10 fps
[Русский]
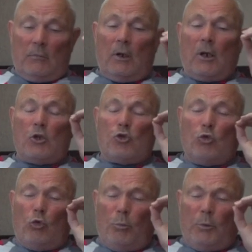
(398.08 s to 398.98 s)

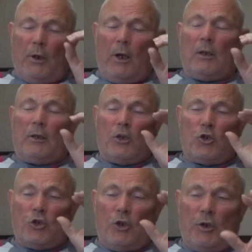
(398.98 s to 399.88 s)
разумное
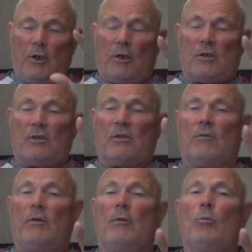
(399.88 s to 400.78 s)
отношение к
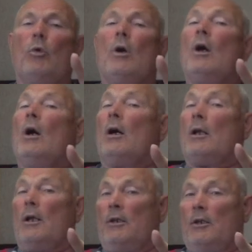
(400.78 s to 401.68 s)
своему
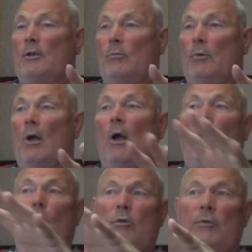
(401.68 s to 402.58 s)
организму.
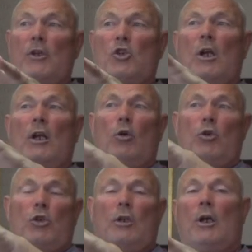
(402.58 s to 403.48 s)
Вот вначале
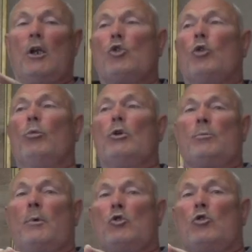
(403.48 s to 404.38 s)
очень хорошо будет
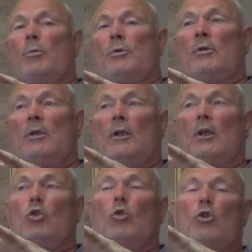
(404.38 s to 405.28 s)
способствовать
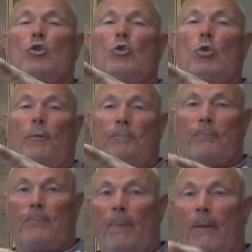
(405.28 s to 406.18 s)
это то, что
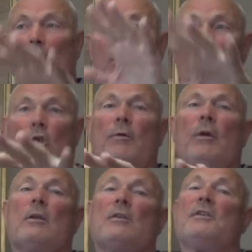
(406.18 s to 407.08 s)

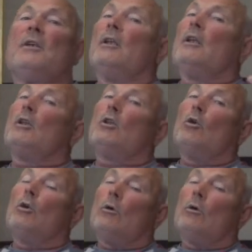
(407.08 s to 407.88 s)
человек сделает